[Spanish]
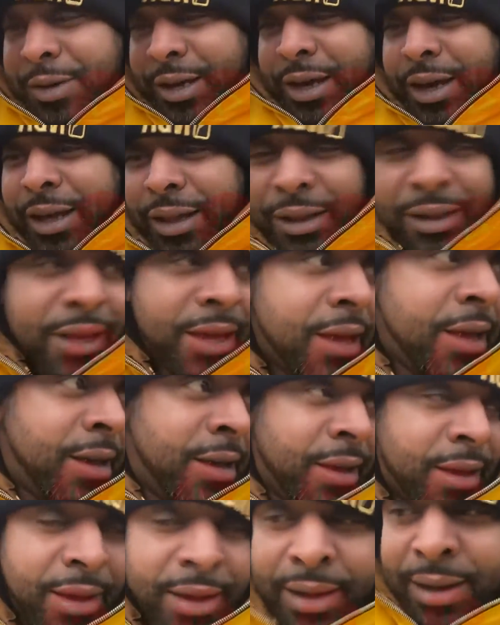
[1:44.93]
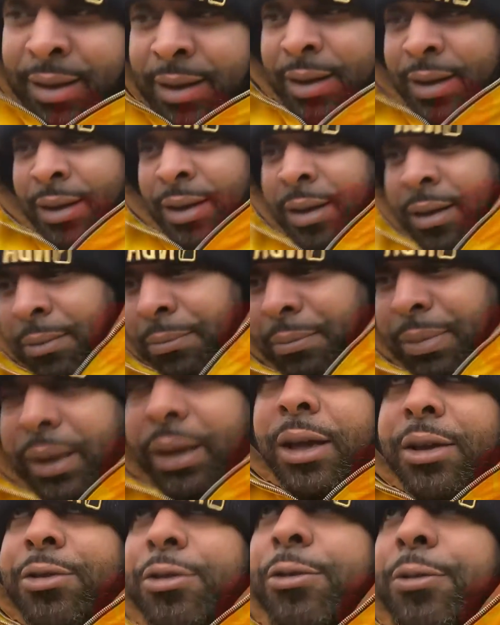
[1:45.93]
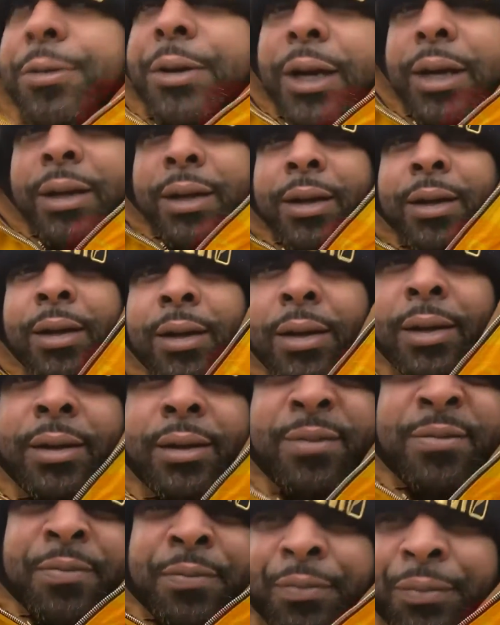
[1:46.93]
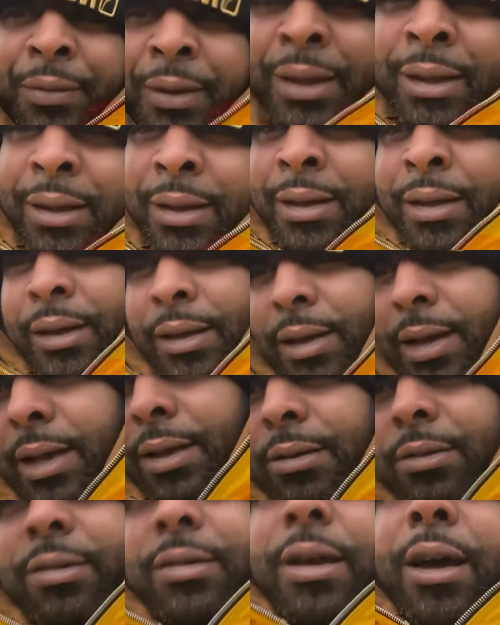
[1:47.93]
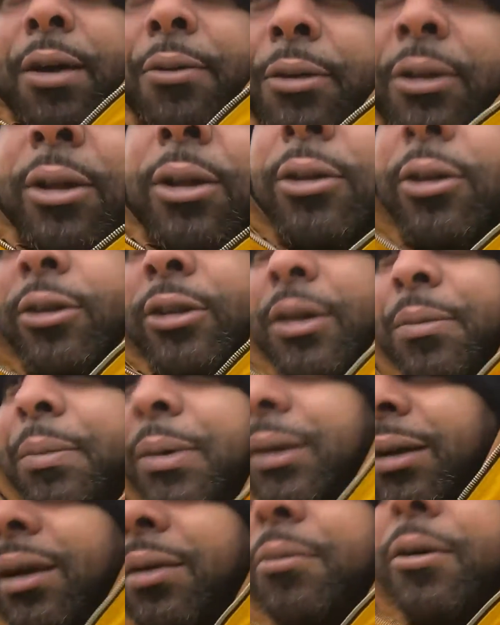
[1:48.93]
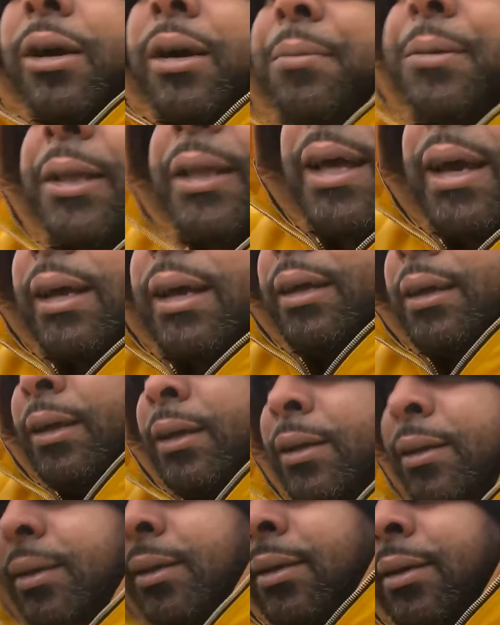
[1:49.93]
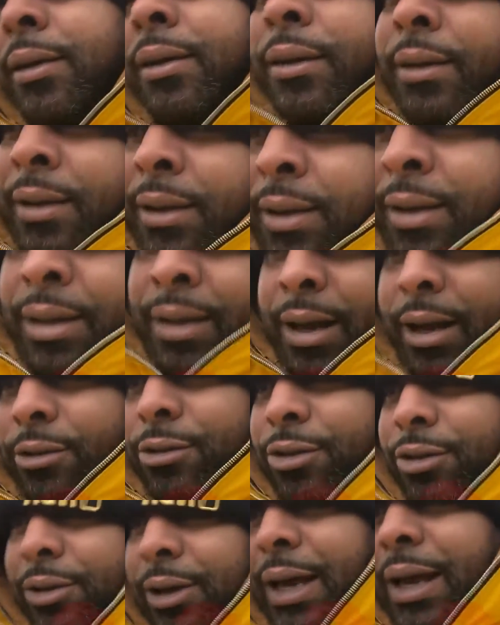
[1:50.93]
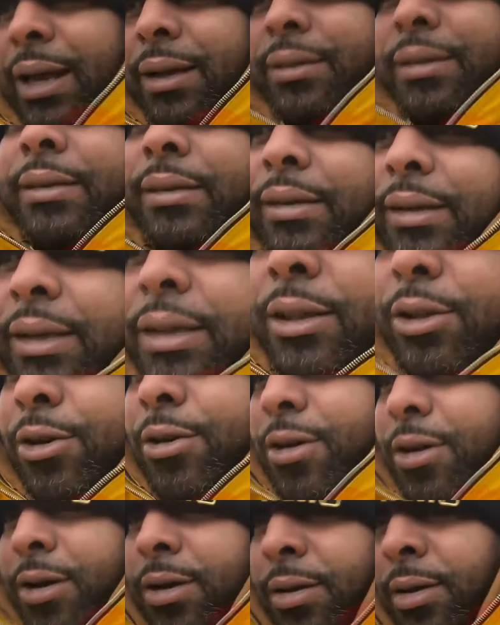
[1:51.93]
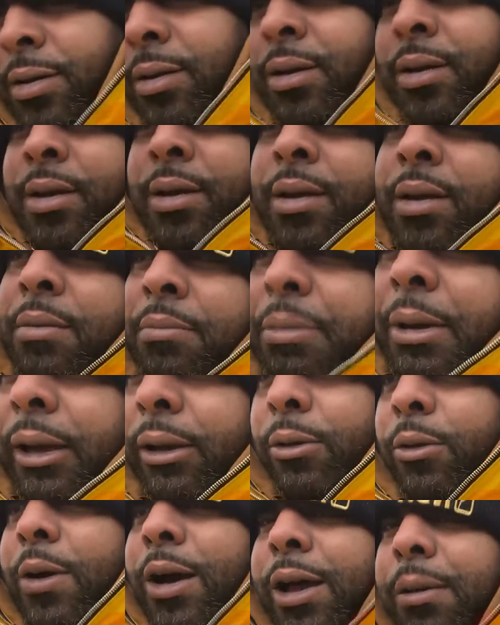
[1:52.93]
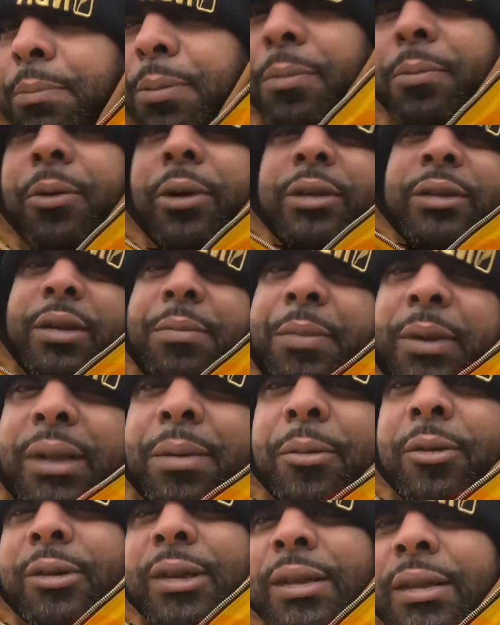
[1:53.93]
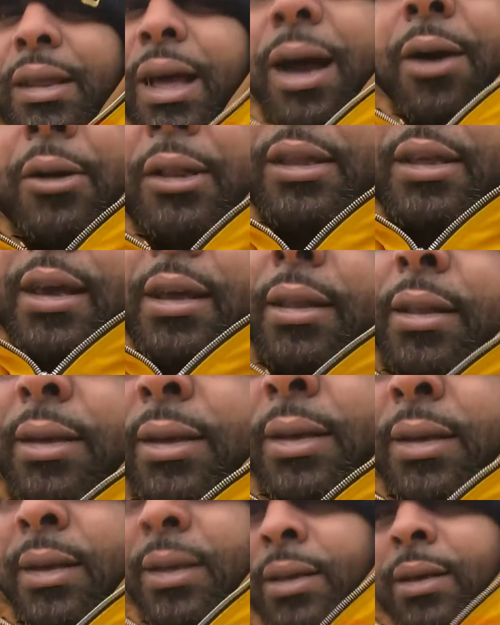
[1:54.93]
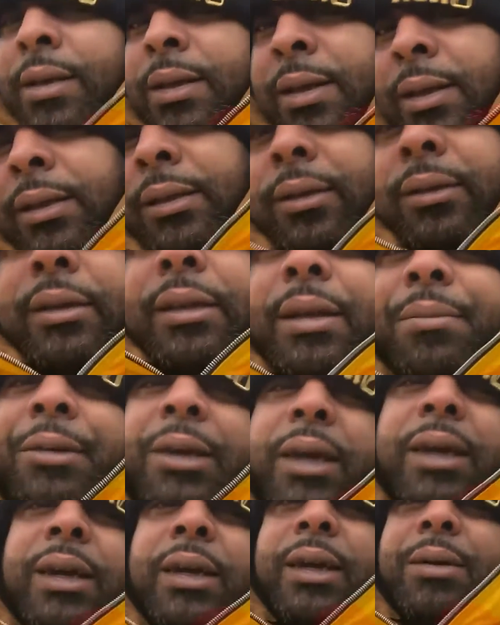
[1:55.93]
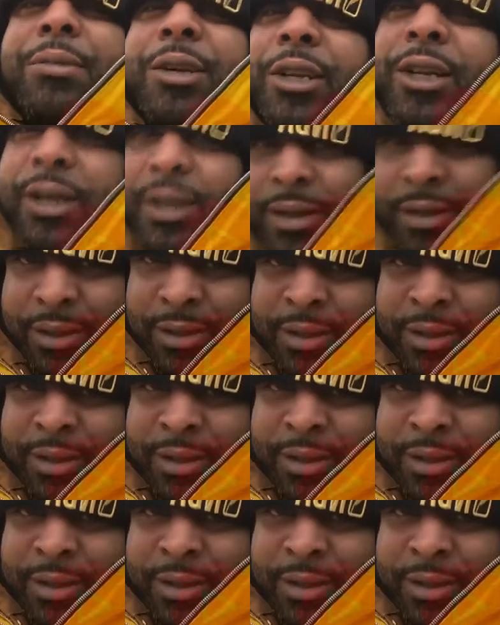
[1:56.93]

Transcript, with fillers: mi gente. Dile lluvia. Y ya tú sabes, nosotros siempre salimos a caminar, Haz un ejercicio para el cuerpo, porque siempre estamos sentados, ¿entiendes? Entonces también hay que caminar.